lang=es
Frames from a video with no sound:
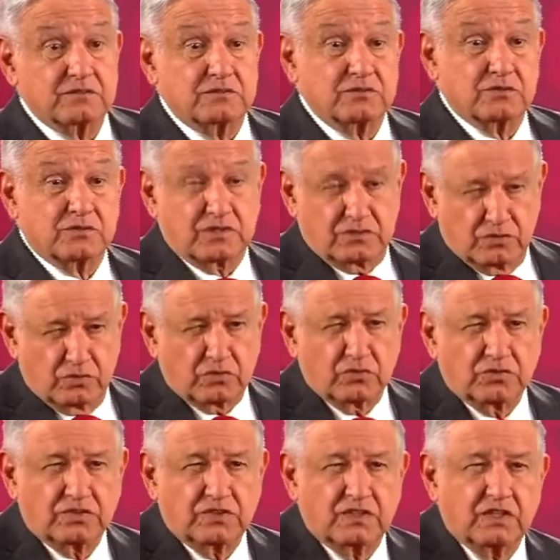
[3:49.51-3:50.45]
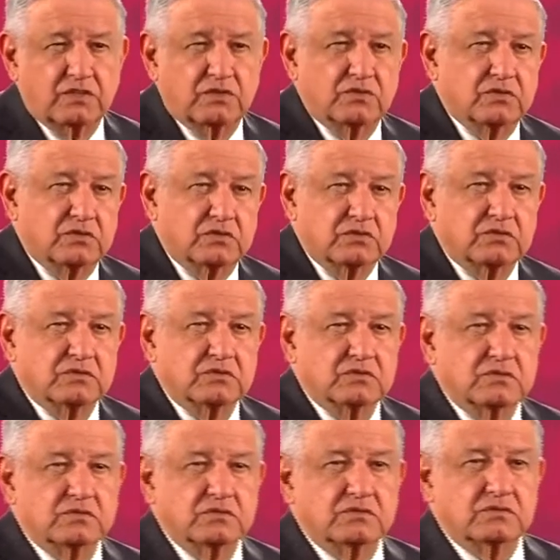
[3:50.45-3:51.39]
lo que yo considero
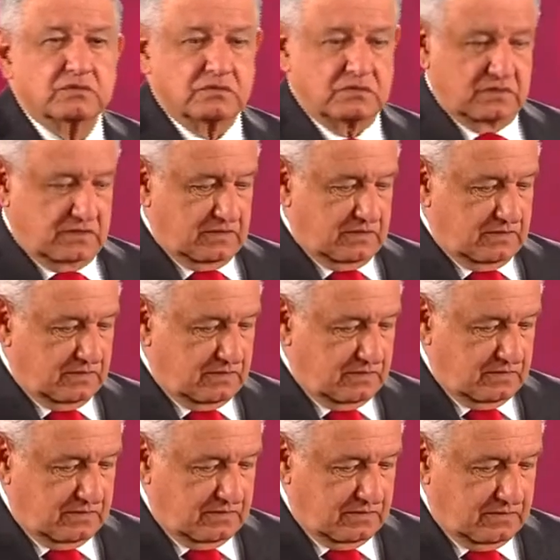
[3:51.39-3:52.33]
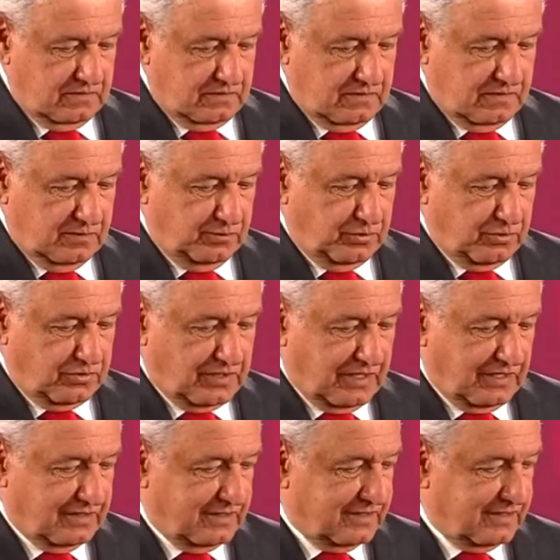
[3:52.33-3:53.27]
eh, importante,